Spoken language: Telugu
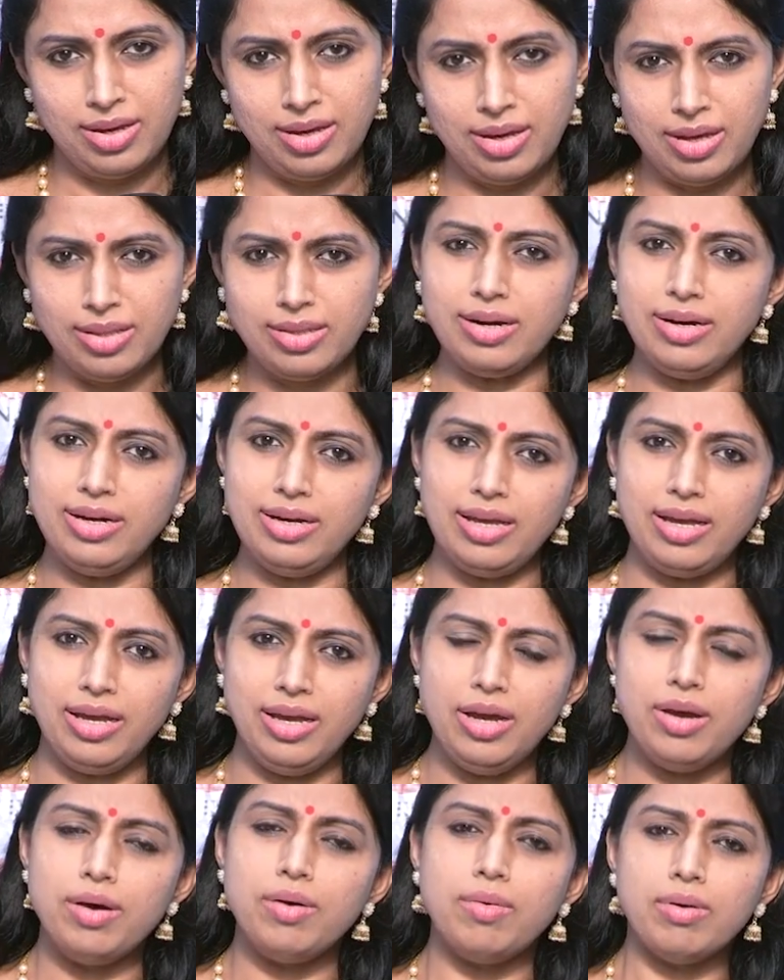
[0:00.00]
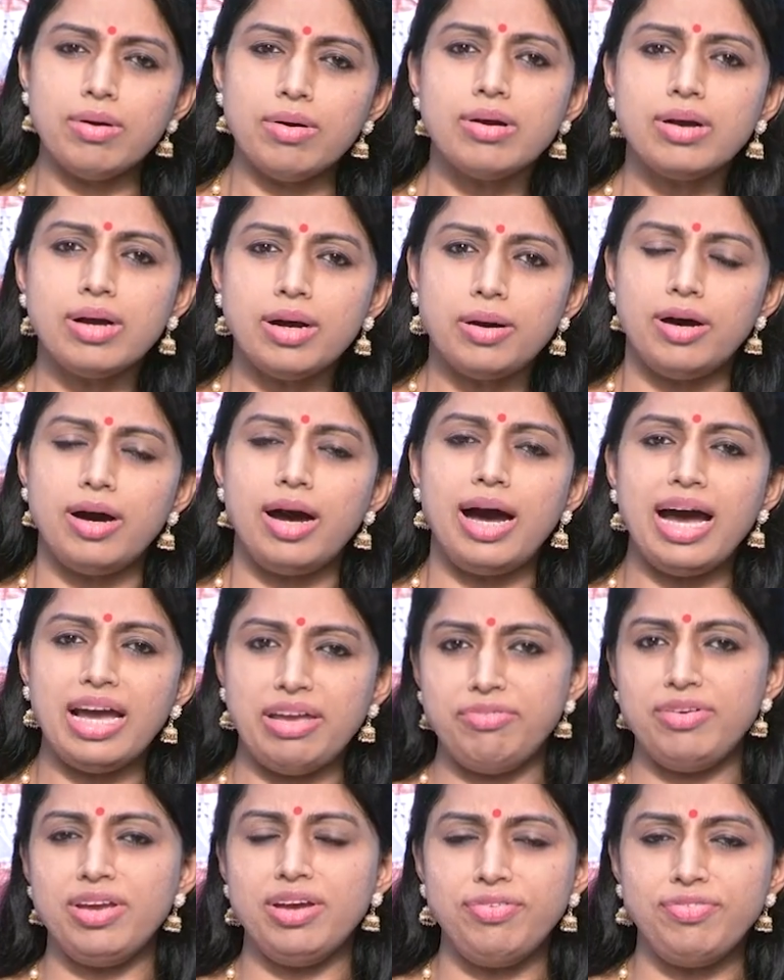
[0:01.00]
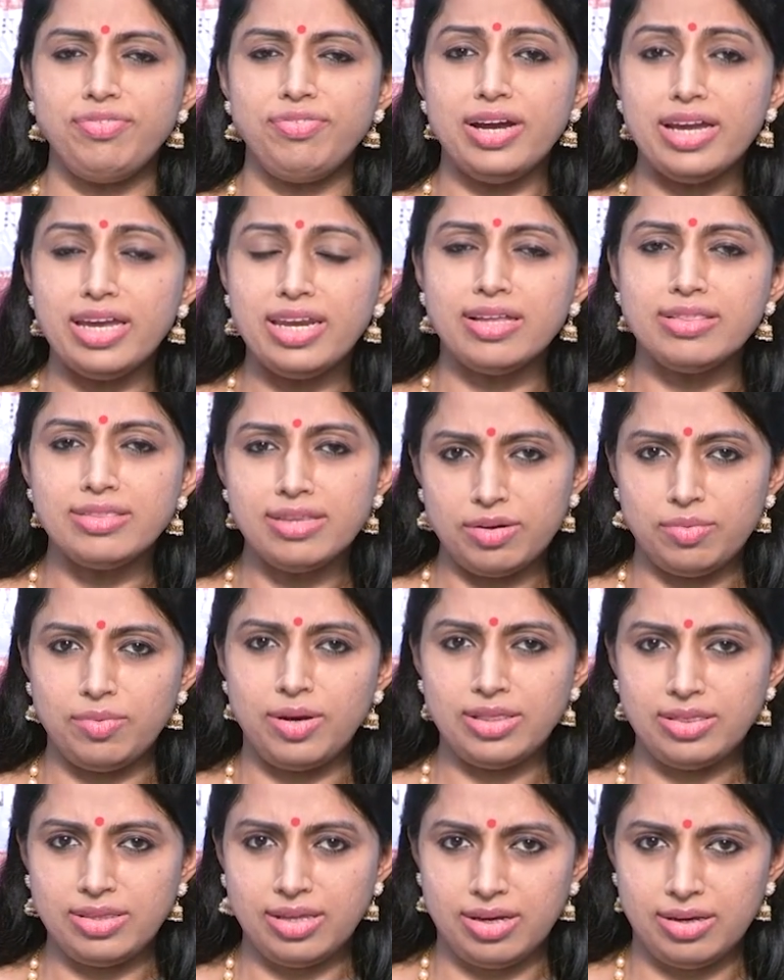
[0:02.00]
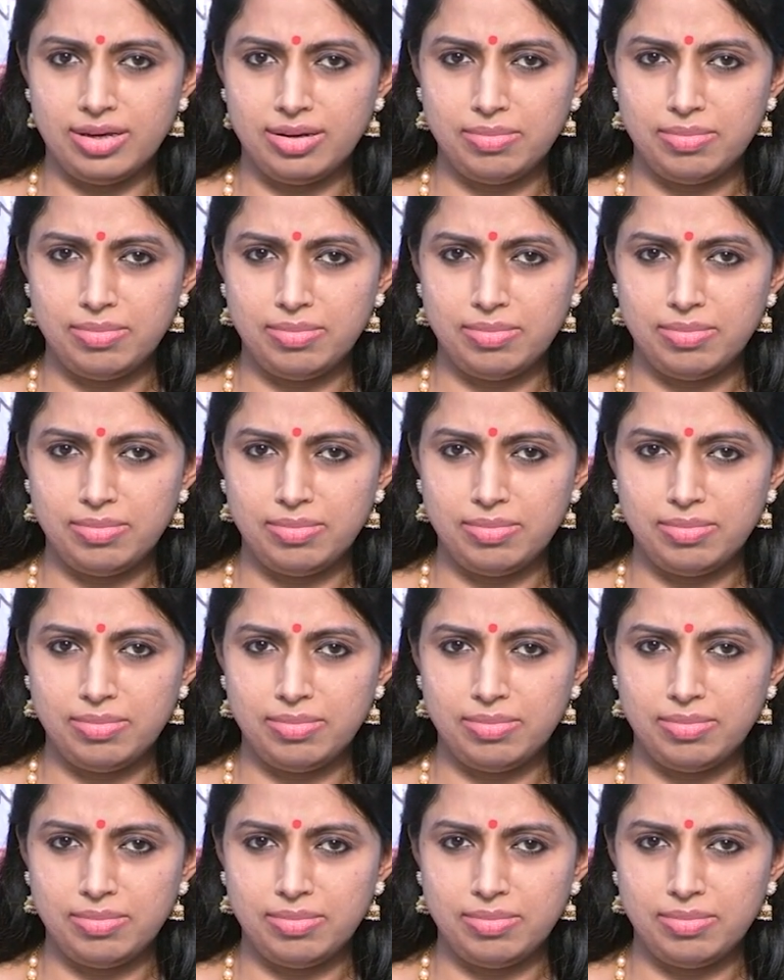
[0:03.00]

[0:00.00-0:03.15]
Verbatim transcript: ఎందుకంటే ఒక్క ఐవీఎఫ్ అయిన తర్వాత